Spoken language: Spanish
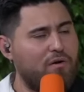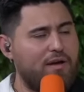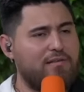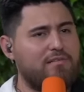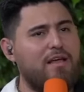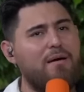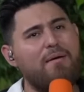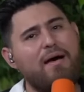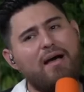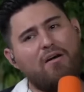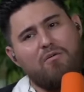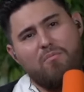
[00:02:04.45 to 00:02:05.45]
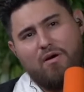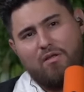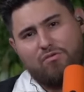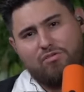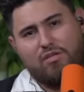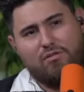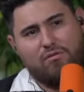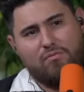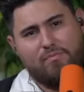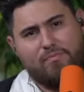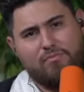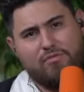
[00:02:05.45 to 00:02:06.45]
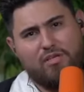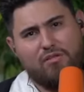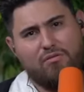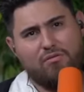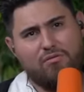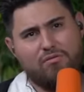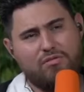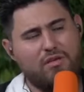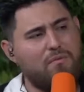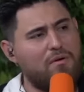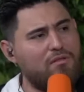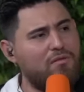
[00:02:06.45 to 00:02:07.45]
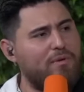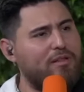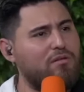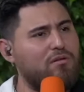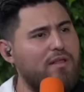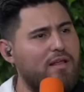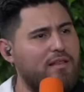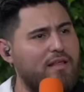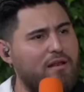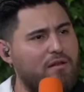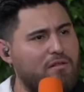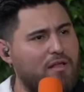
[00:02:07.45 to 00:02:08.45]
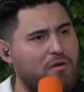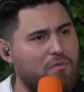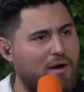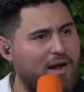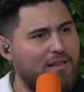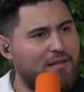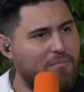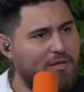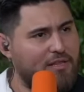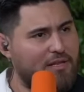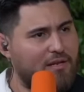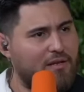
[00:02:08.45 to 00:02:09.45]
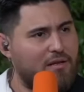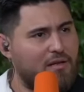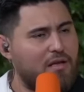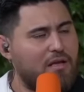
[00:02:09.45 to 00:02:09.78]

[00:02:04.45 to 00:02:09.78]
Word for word: estaba como a 200, 100, no sé cuántos metros del, del, lugar del mitin.